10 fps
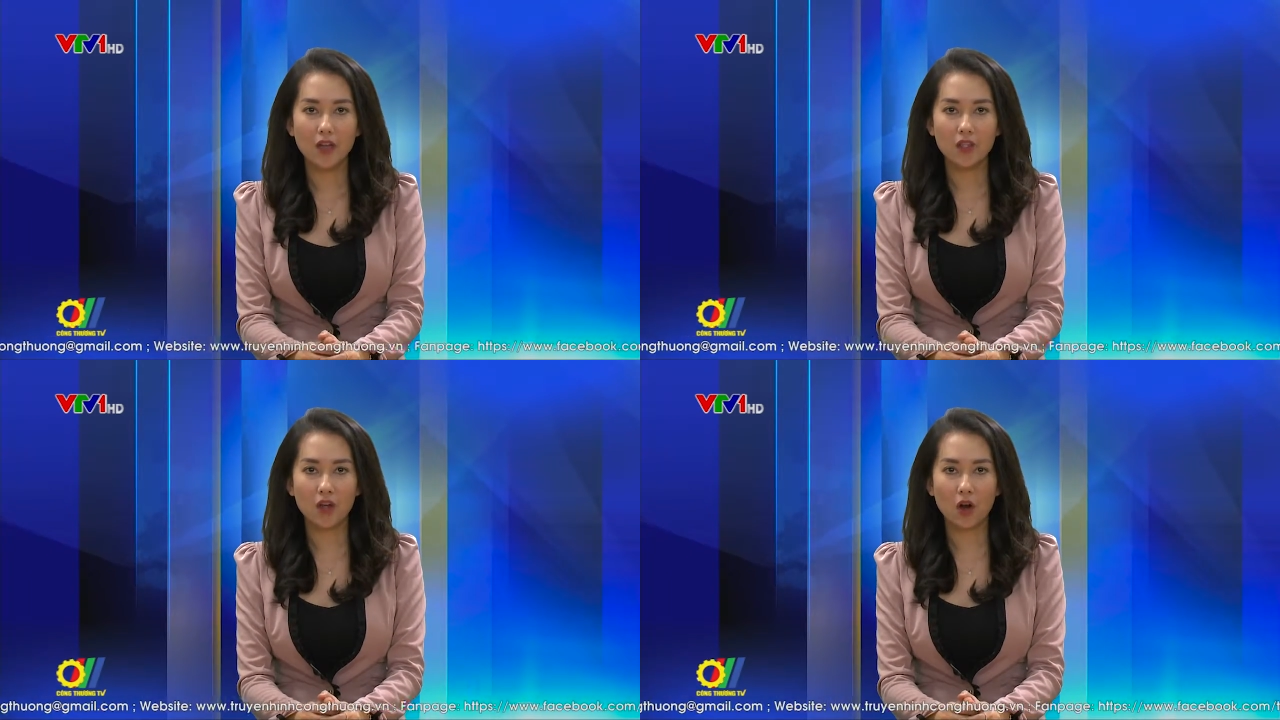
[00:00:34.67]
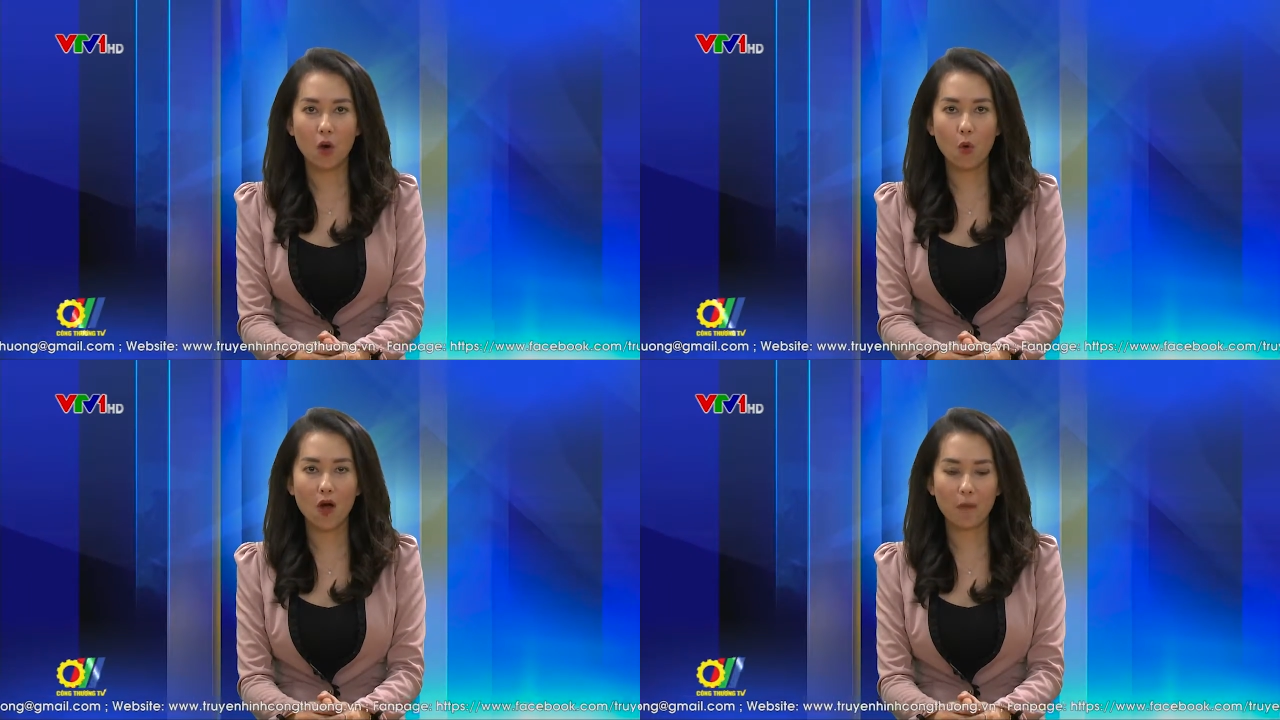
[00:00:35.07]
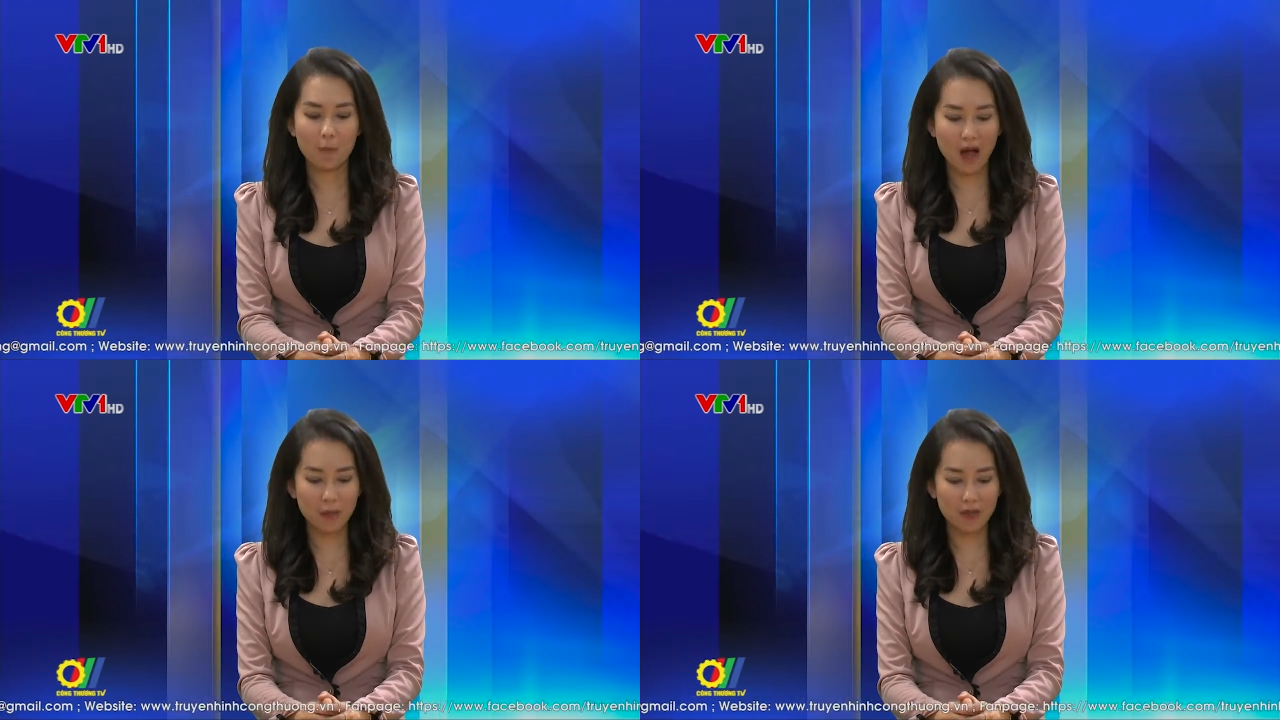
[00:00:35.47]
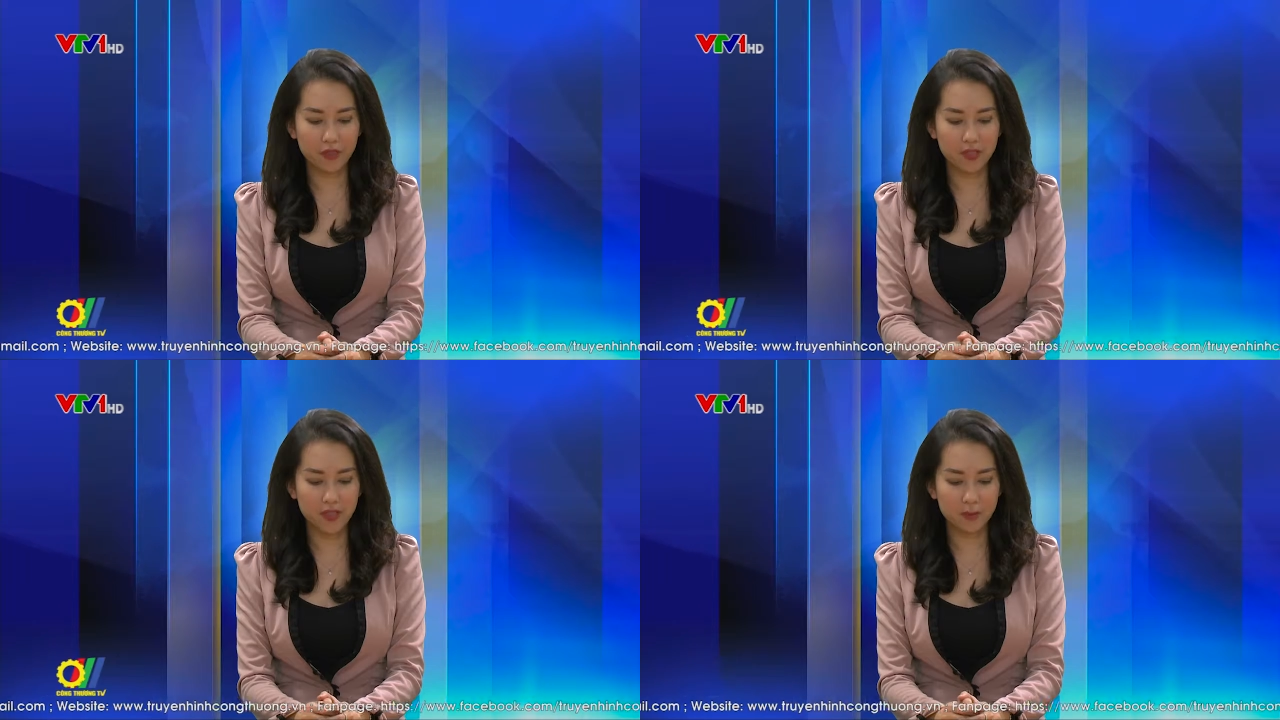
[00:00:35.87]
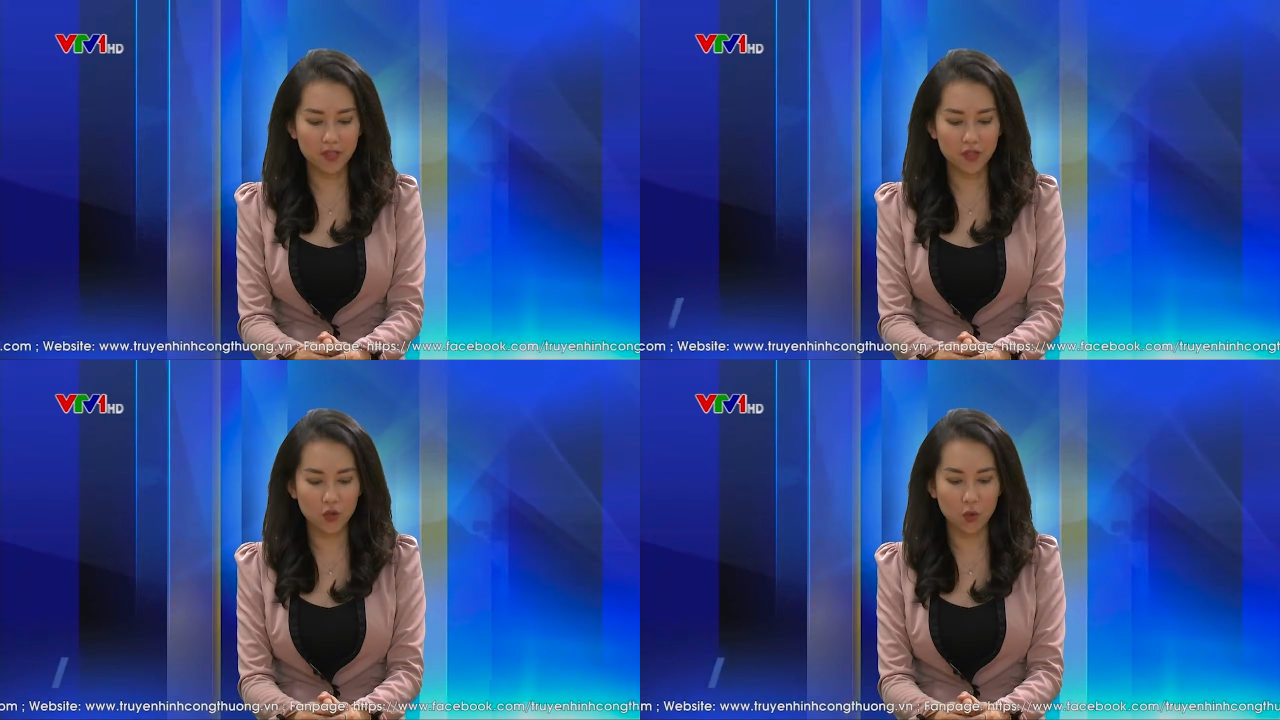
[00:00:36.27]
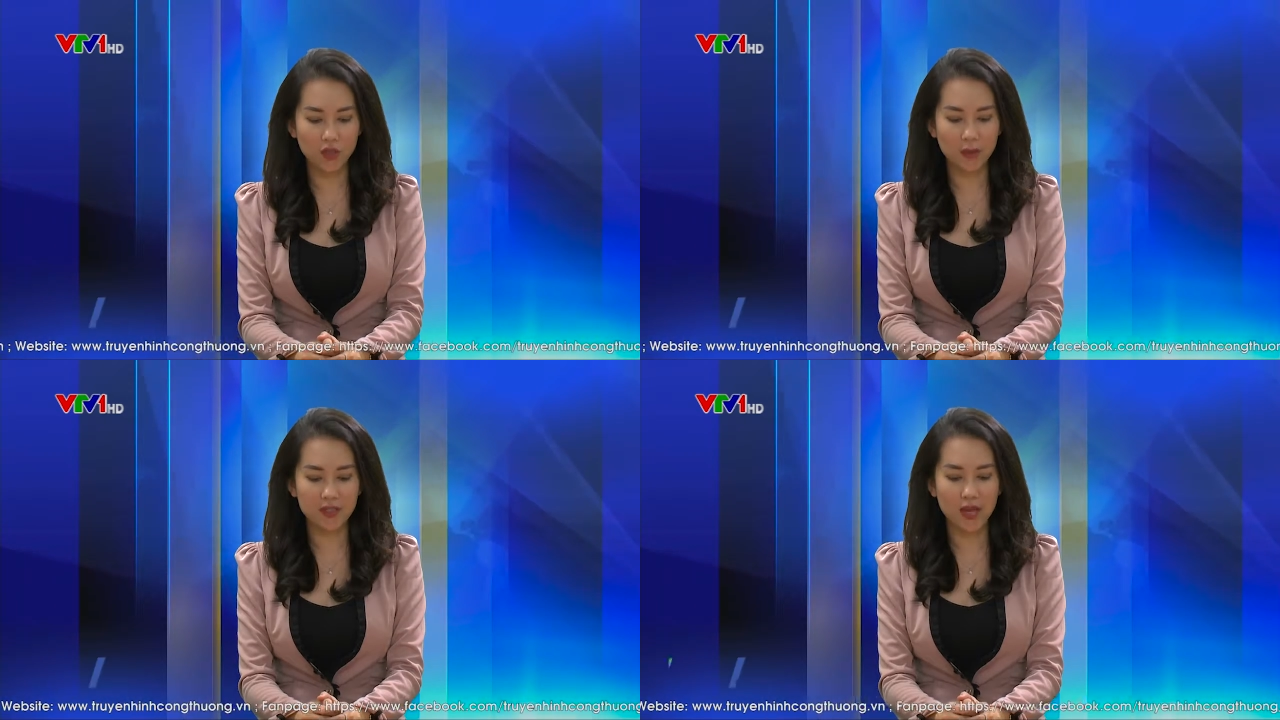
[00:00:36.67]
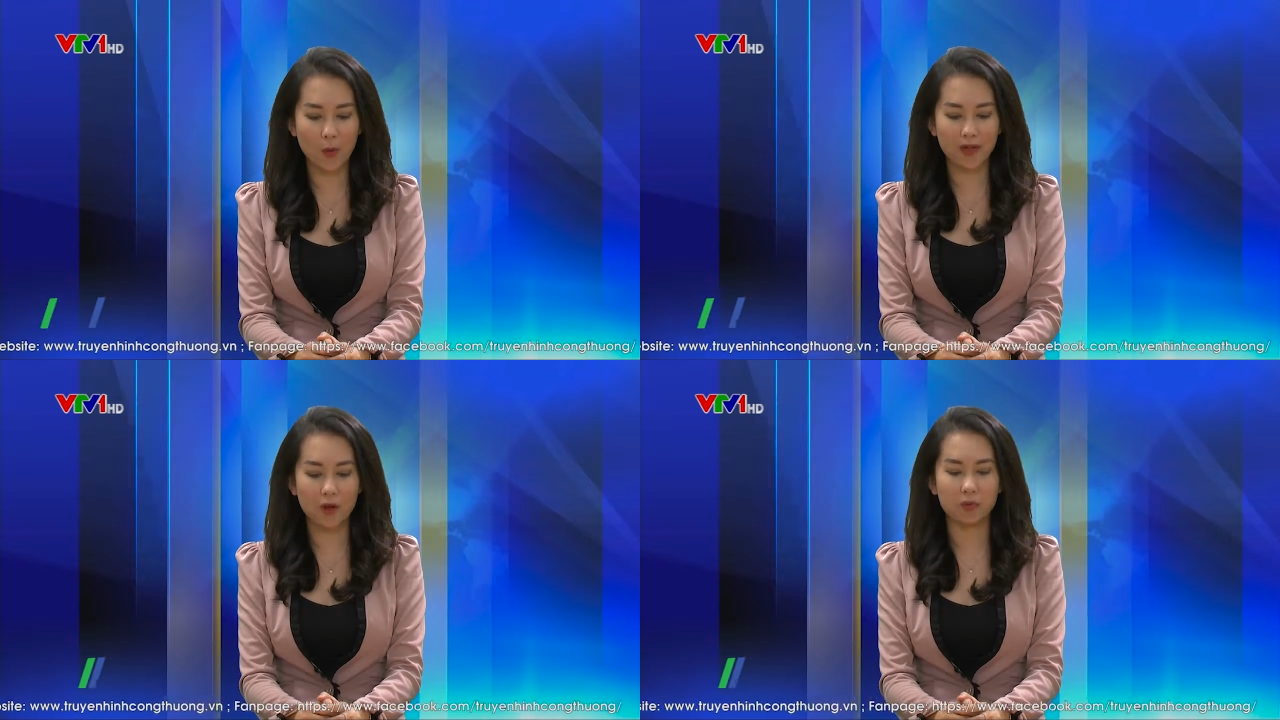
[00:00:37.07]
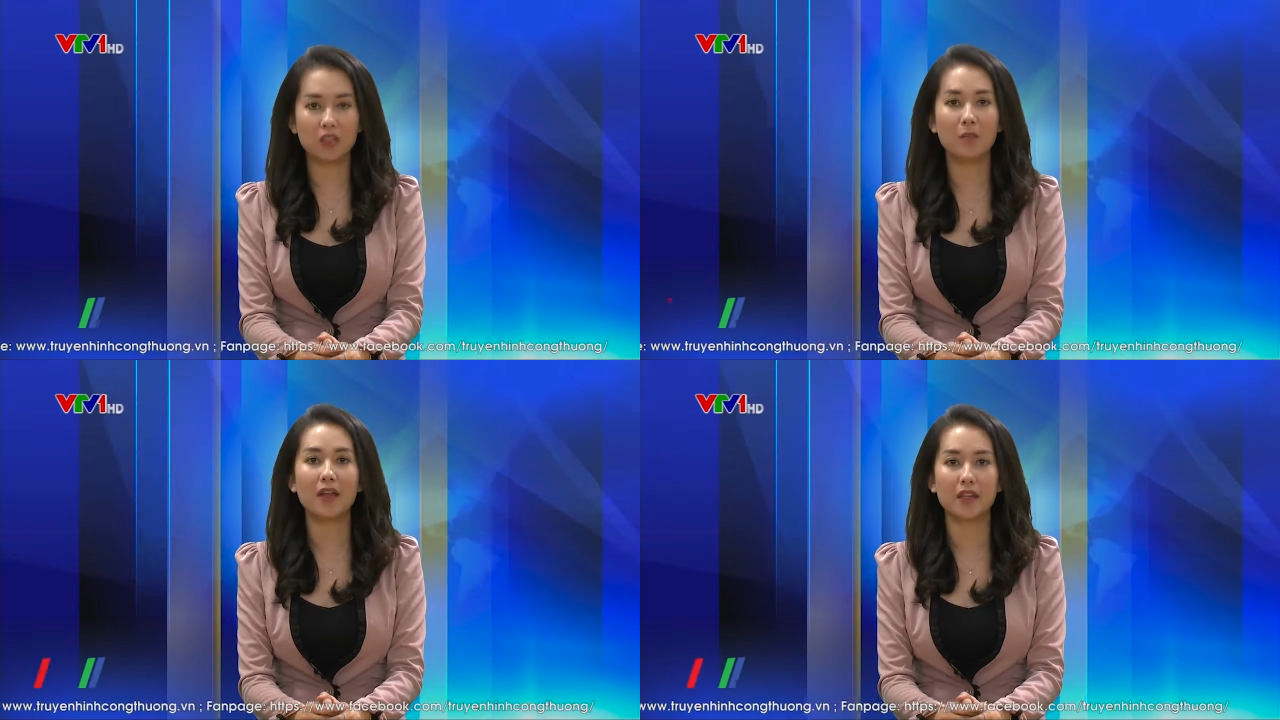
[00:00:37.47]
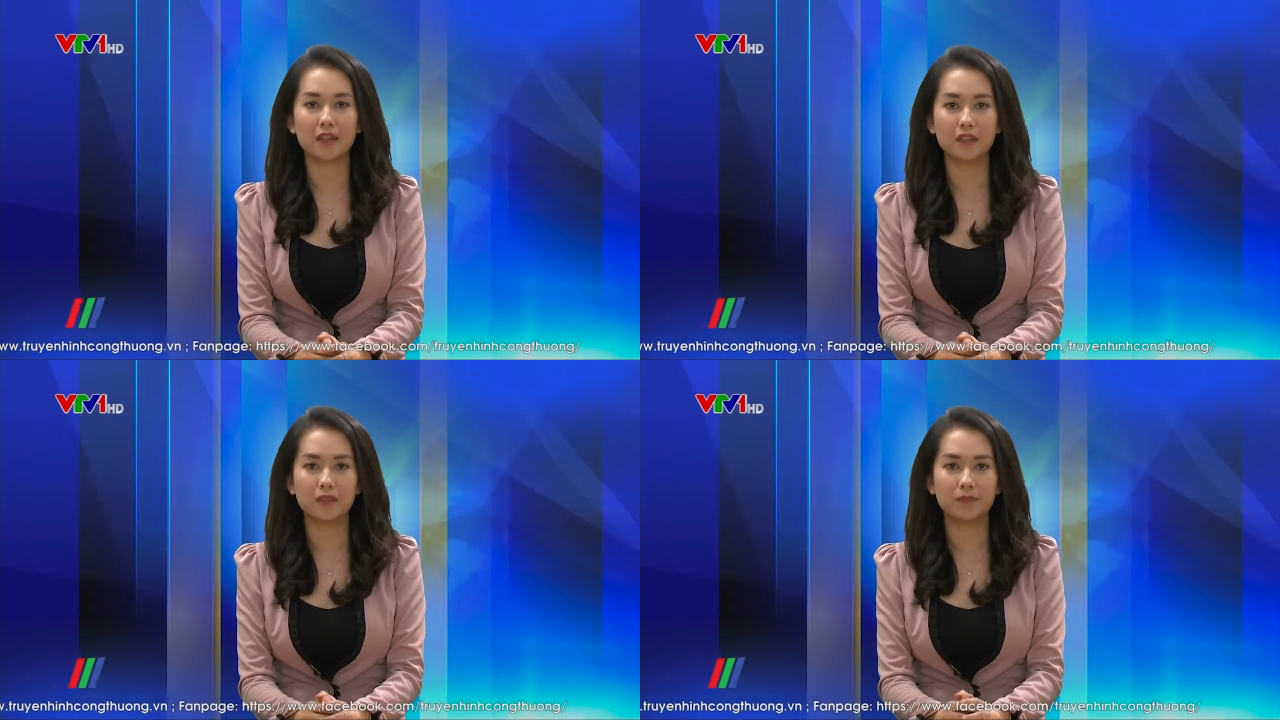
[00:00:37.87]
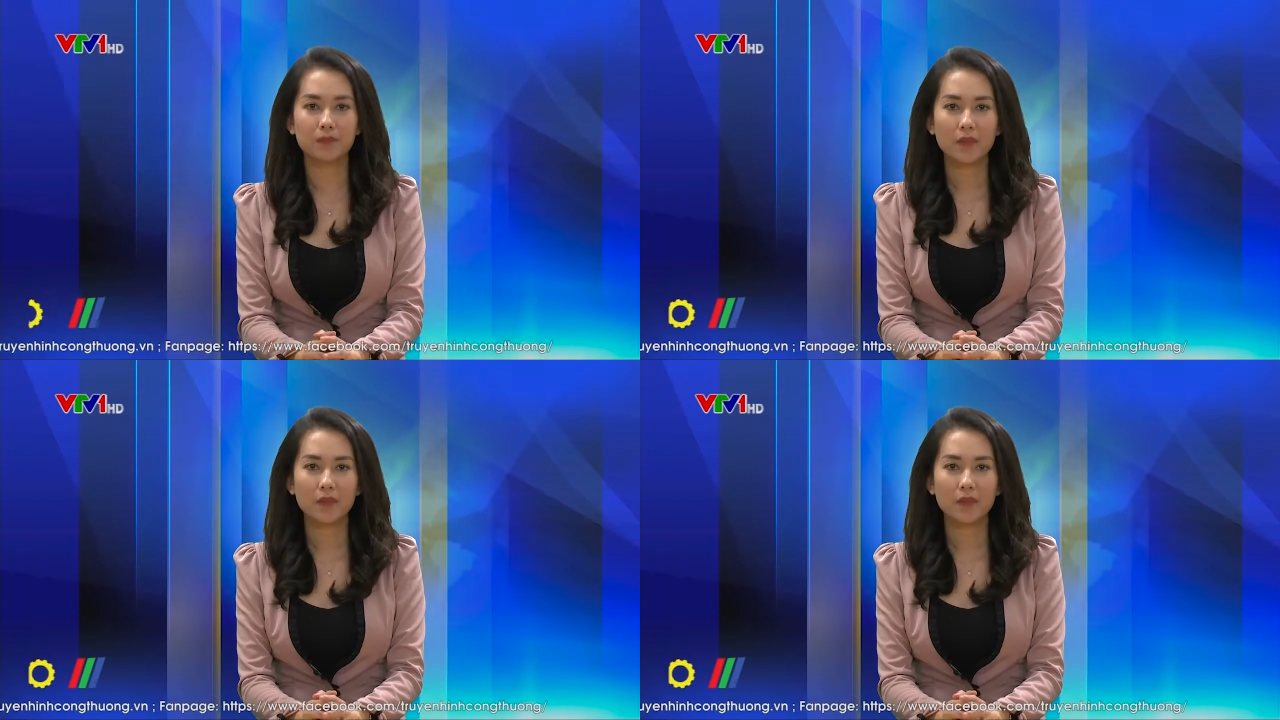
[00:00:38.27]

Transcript: sẽ có khoảng 30% dân số tham gia hoạt động thương mại điện tử.